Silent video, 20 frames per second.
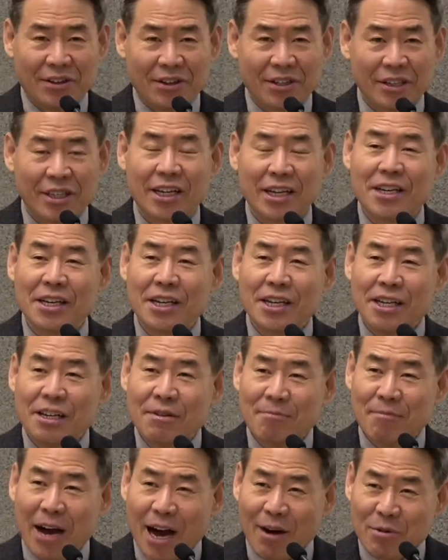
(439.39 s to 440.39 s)
그러니까 이
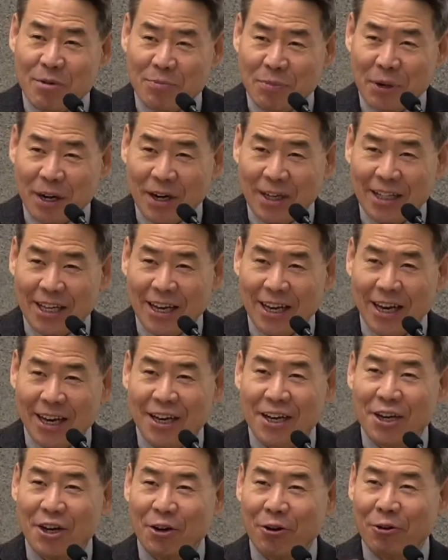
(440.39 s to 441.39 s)
마음이 평안해야
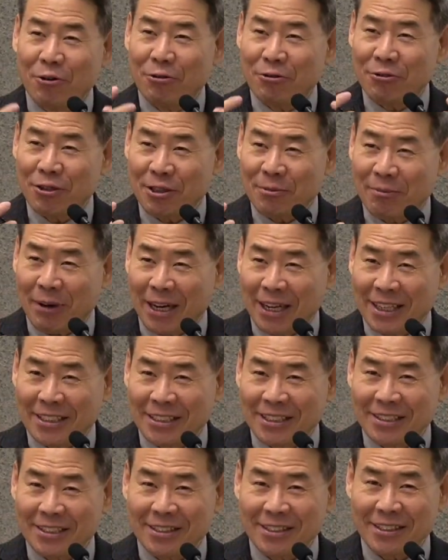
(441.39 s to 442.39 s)
얼굴이
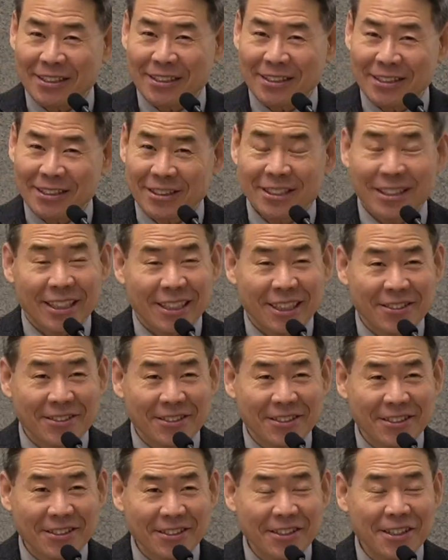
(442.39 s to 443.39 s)
밝아지는 거 잖아요.
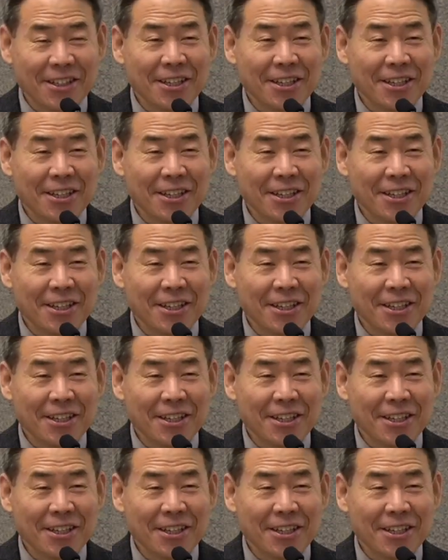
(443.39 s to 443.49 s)
그죠?